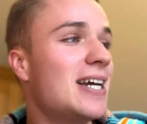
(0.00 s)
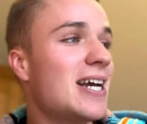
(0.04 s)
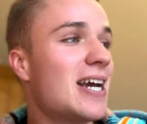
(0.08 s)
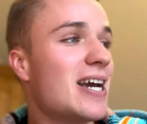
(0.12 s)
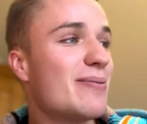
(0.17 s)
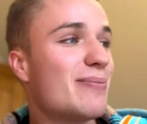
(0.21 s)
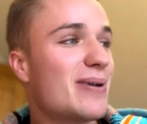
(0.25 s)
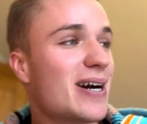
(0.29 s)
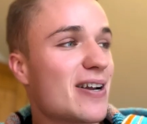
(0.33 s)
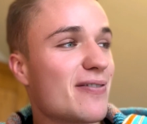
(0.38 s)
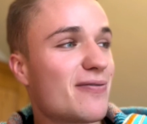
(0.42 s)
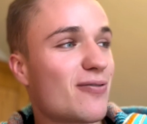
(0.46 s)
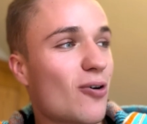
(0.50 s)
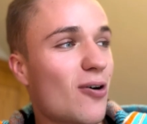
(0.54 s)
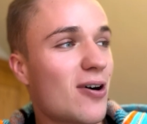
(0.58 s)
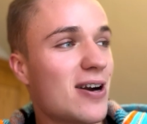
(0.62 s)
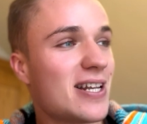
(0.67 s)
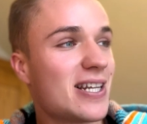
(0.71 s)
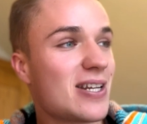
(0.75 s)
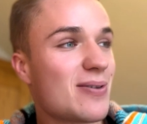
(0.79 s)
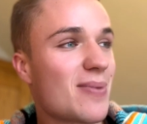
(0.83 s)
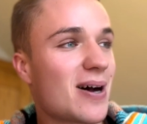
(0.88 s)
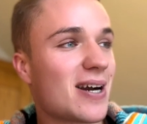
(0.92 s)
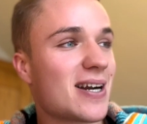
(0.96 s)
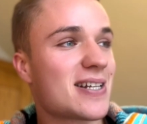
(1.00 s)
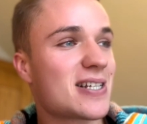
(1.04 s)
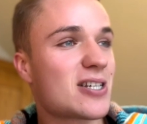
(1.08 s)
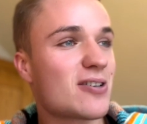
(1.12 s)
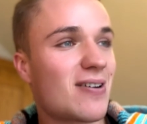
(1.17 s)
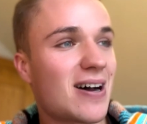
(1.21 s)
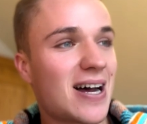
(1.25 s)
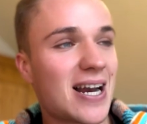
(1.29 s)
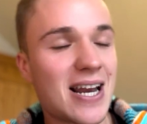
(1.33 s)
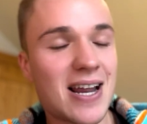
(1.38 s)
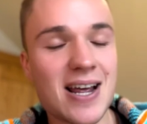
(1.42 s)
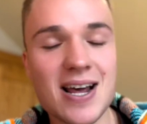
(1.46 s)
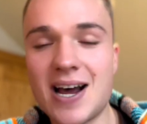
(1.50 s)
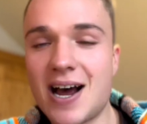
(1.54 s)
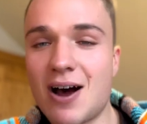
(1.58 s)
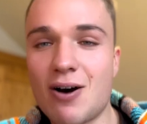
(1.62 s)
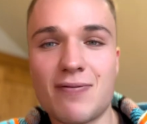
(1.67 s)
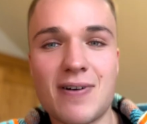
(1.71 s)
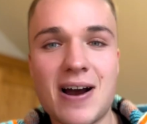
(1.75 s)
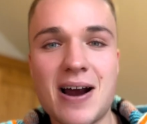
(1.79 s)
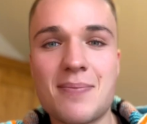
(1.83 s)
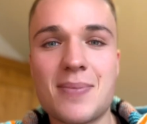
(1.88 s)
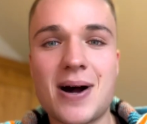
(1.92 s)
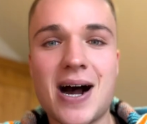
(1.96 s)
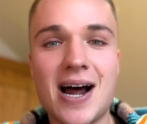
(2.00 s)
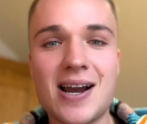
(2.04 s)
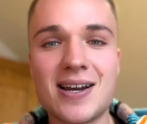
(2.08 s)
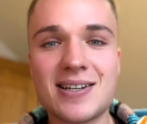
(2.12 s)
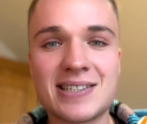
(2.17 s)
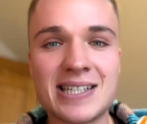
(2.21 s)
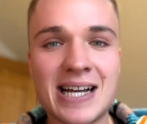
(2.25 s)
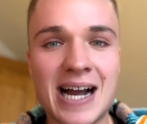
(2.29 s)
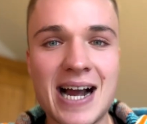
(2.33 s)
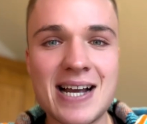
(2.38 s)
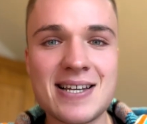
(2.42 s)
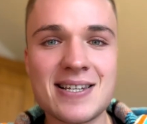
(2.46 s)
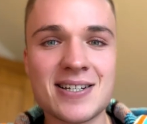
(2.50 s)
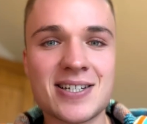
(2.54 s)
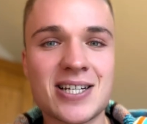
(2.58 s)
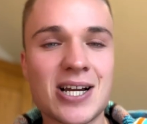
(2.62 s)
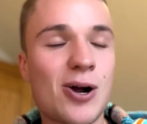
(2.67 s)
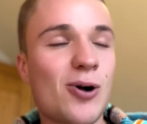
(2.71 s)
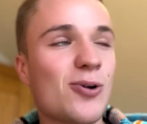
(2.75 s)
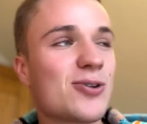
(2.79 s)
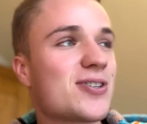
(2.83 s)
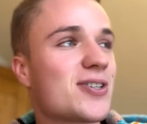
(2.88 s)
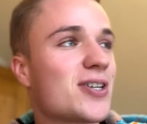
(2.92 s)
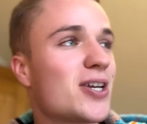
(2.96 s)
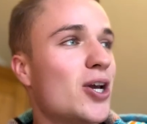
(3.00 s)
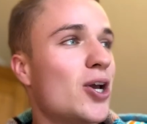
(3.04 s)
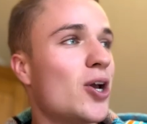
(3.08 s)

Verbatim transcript: meine Freundin, die machen jetzt so alle, auf einmal alle 30.000.